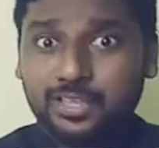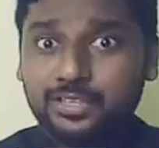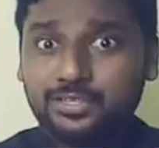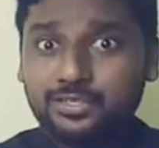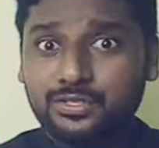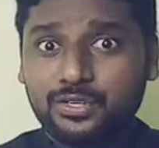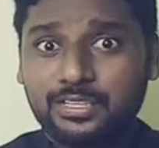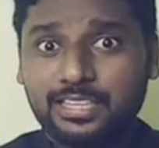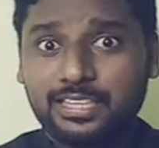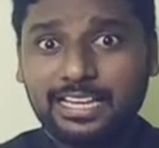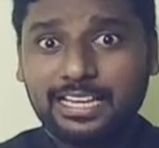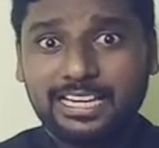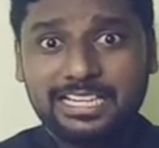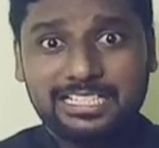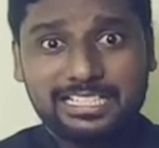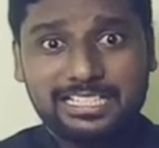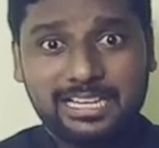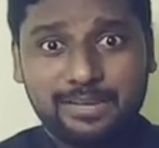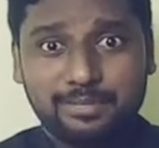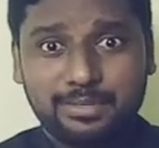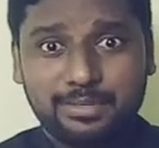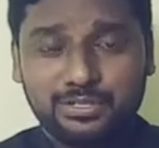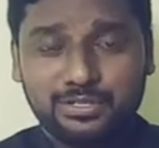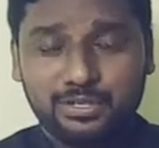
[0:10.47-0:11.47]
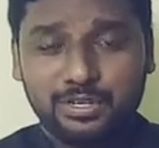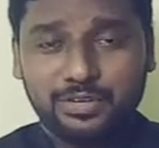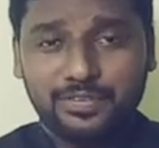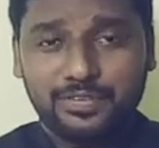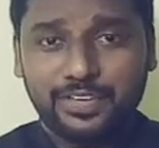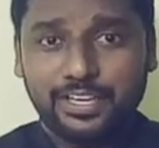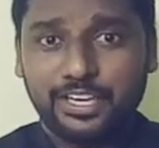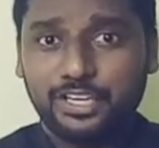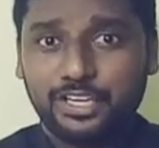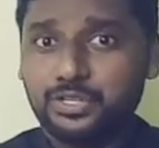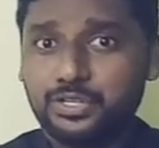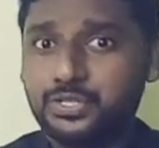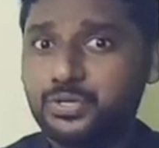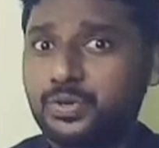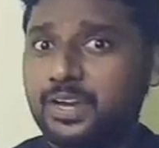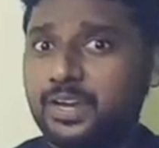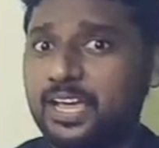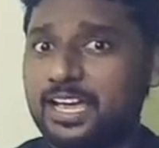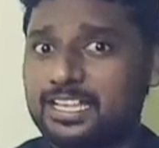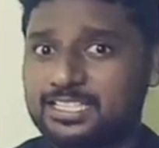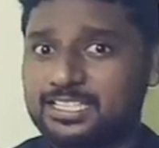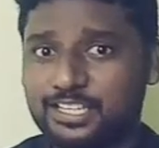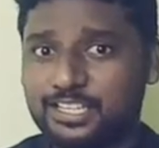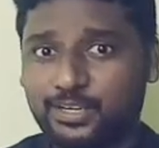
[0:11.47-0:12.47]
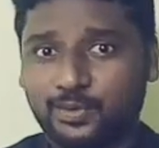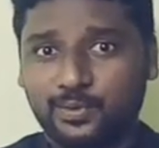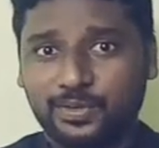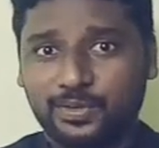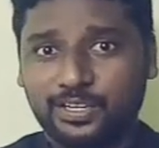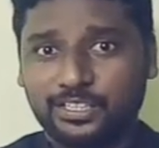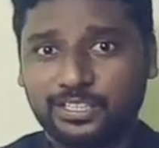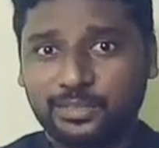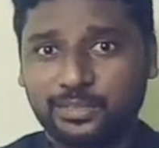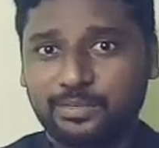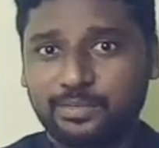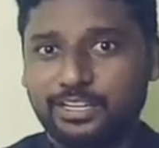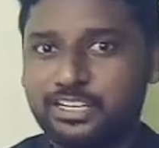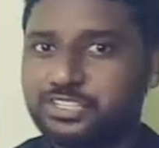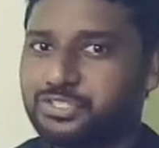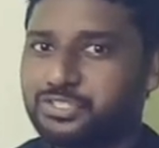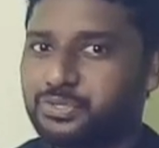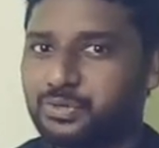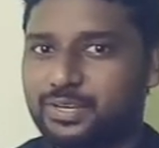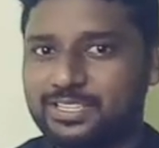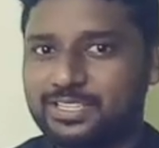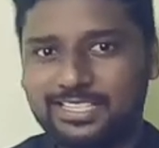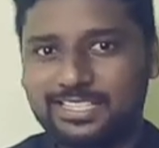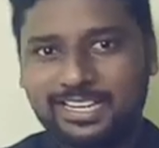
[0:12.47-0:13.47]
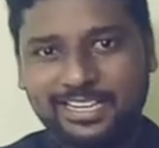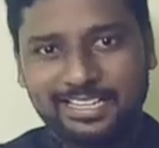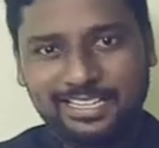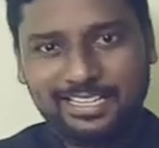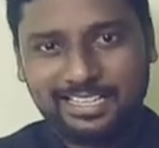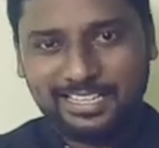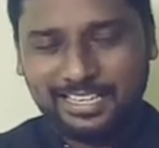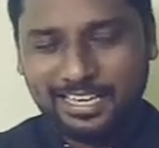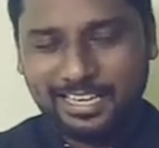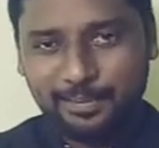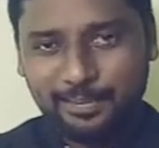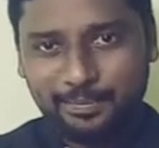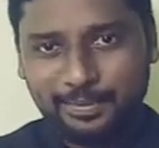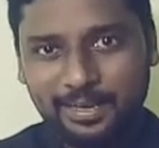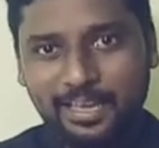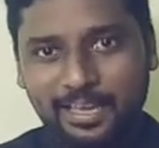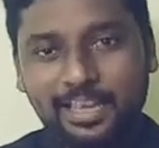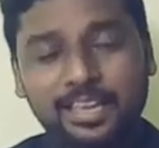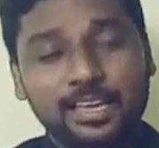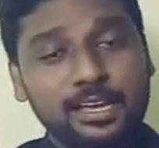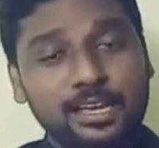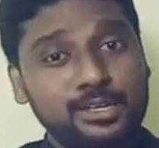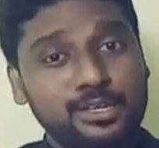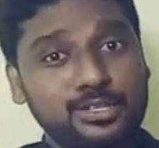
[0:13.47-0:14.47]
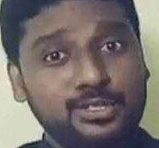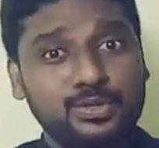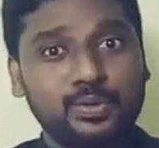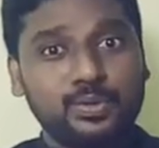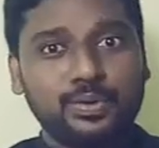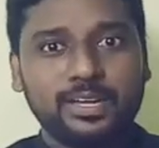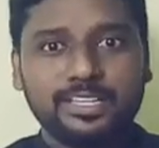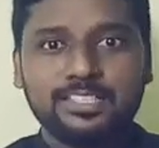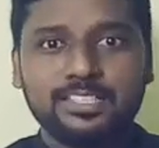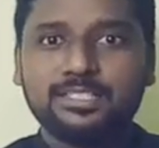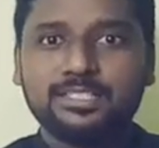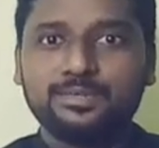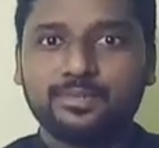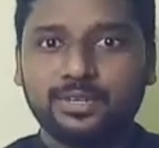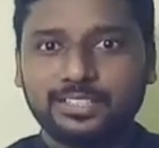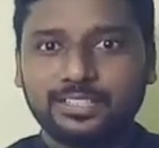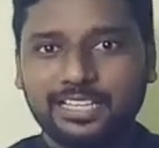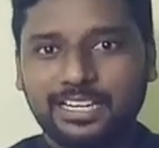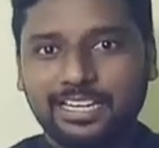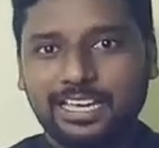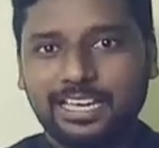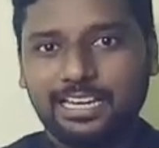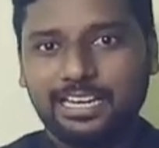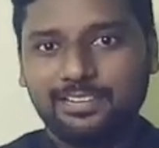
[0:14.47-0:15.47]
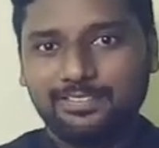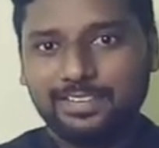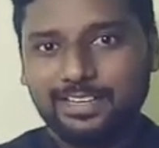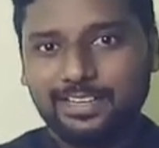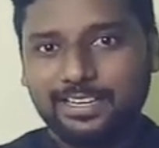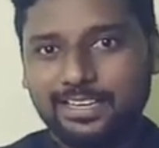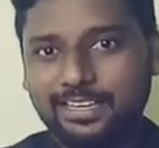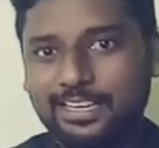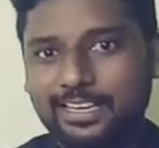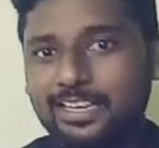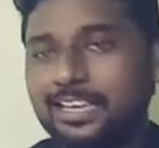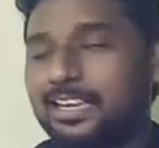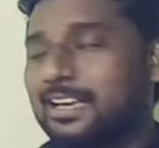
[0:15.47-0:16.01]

ஸோ இது இங்கிலீஷில் எப்படி சொல்லுவீங்க யூஸ்வலாக ஆன்சர் கொடுக்கறதுக்கு முன்னாடி ஸ்டூடெண்ட்ஸ் கிட்ட தான் கேட்பேன் ஸ்டூடெண்ட்ஸ் முதல் கேள்விக்கு